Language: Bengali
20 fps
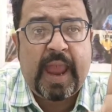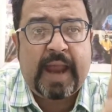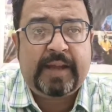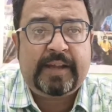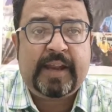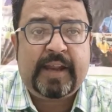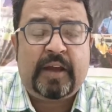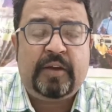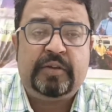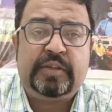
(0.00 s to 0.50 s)

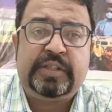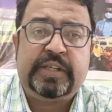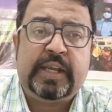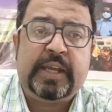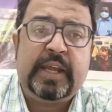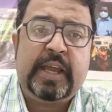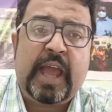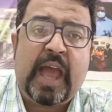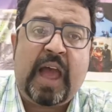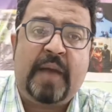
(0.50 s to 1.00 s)
একটা হচ্ছে
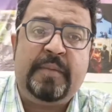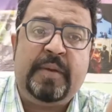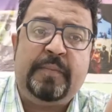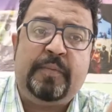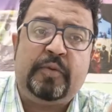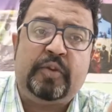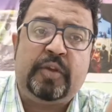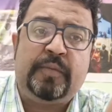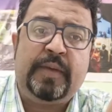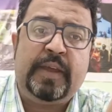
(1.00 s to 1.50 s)
আমি
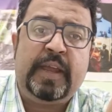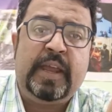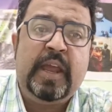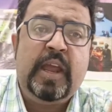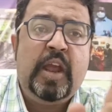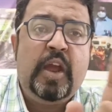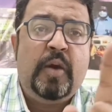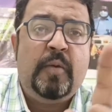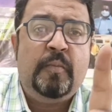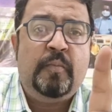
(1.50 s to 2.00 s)
প্রথমে
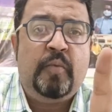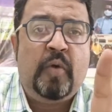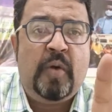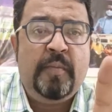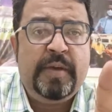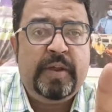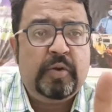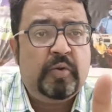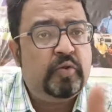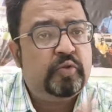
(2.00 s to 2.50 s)

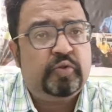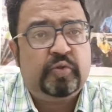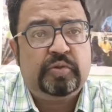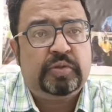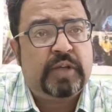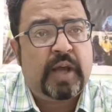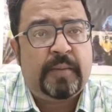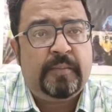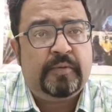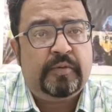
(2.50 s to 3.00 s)
বমির ওষুধ
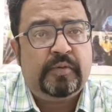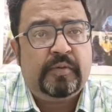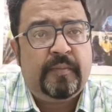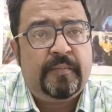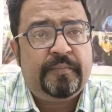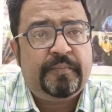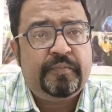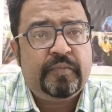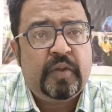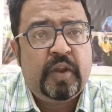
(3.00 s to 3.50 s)
খাবো
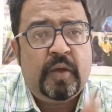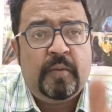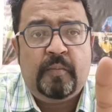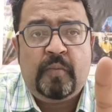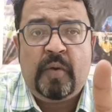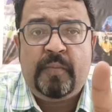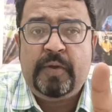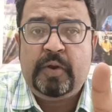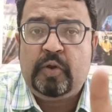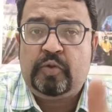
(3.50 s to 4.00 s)

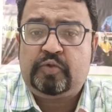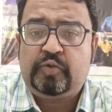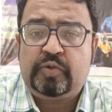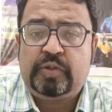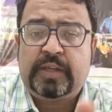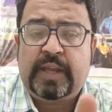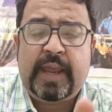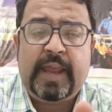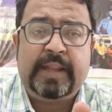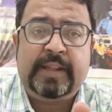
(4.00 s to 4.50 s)
বমির ওষুধ
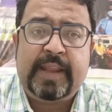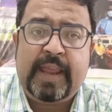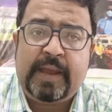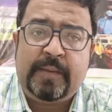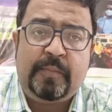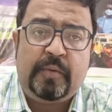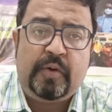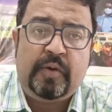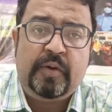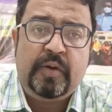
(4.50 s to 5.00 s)
খেয়ে
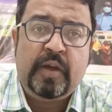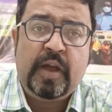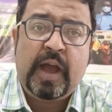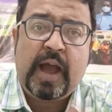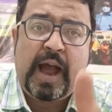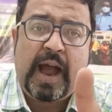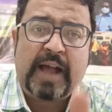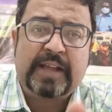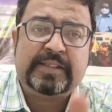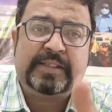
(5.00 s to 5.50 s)
দেখব
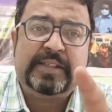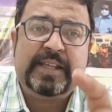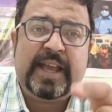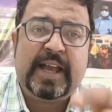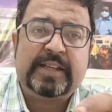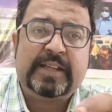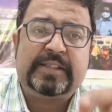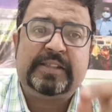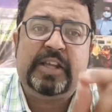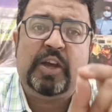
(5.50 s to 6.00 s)
আস্তে
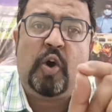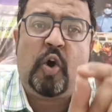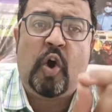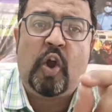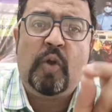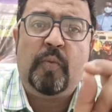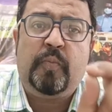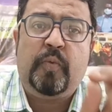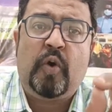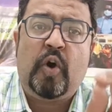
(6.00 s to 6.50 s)
আস্তে
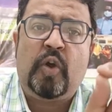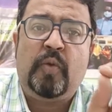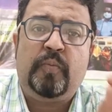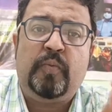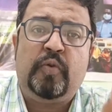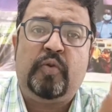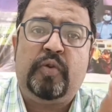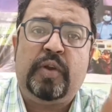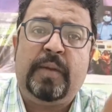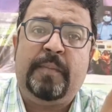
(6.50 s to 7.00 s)
অল্প অল্প
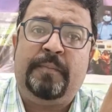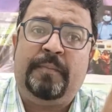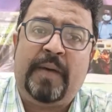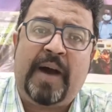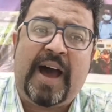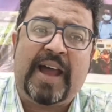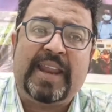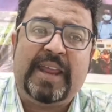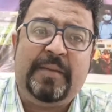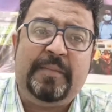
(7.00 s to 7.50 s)
করে
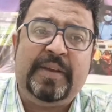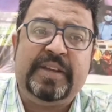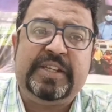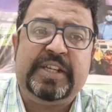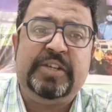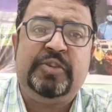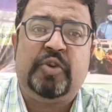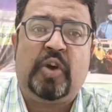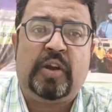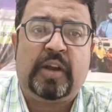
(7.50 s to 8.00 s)
বারে
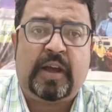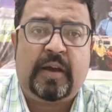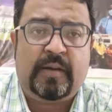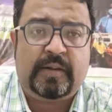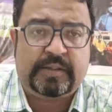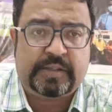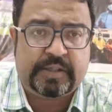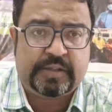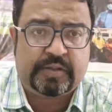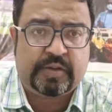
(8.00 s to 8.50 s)
বেশি জল
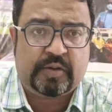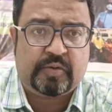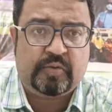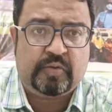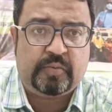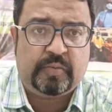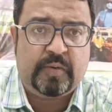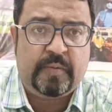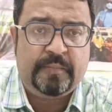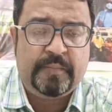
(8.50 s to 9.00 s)
খাওয়ার চেষ্টা
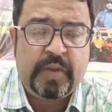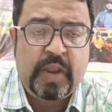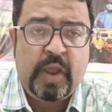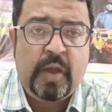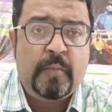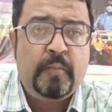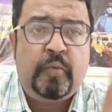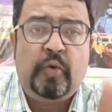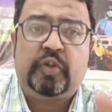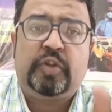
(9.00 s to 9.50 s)
করব
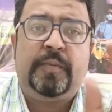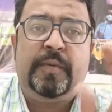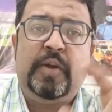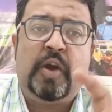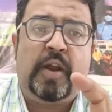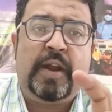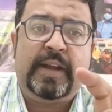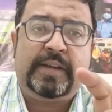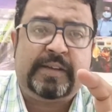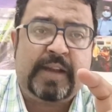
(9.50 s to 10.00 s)
প্রথমে
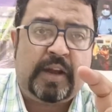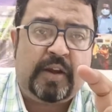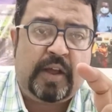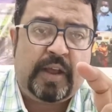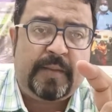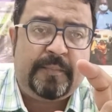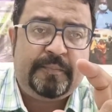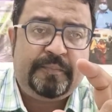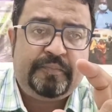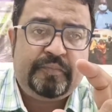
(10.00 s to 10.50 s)
অনেকটা
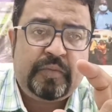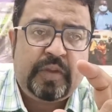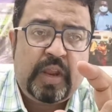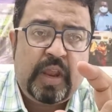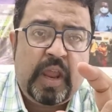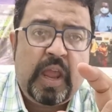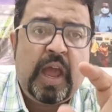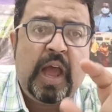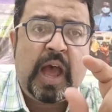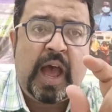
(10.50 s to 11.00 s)
নয়
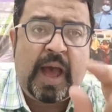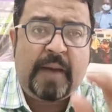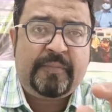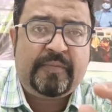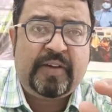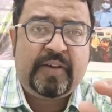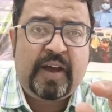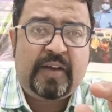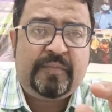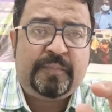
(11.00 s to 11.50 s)
হাফ
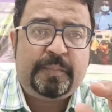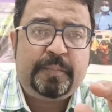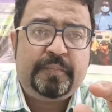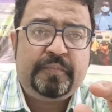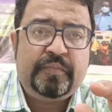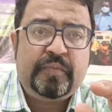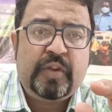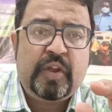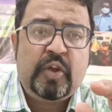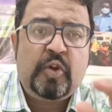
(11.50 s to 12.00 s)
কাপ
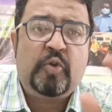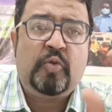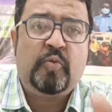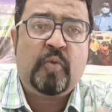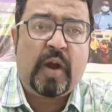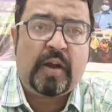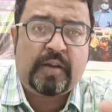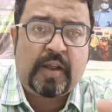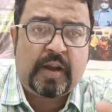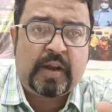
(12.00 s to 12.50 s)

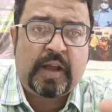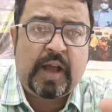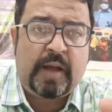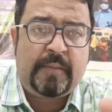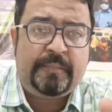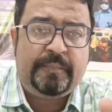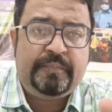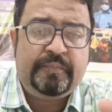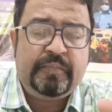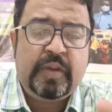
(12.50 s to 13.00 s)
কোয়ার্টার
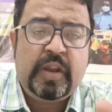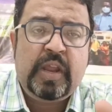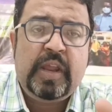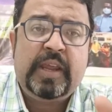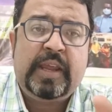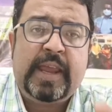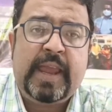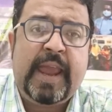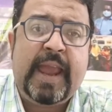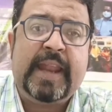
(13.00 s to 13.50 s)
কাপ
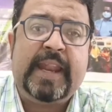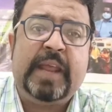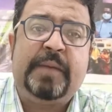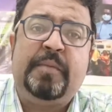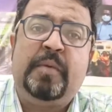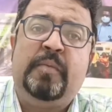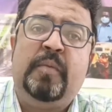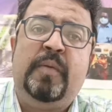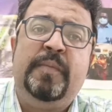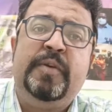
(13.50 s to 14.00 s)
খেয়ে
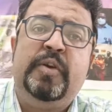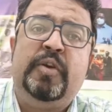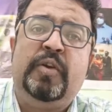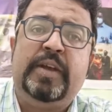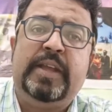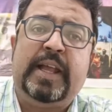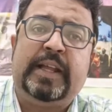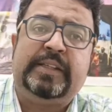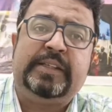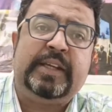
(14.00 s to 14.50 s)
দেখব বমি
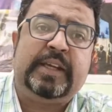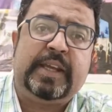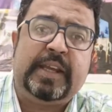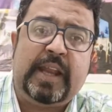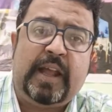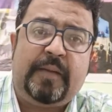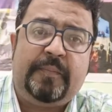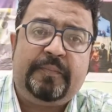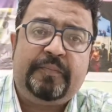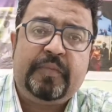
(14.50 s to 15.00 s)
হয়ে যাচ্ছে
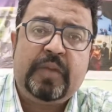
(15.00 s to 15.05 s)
কিনা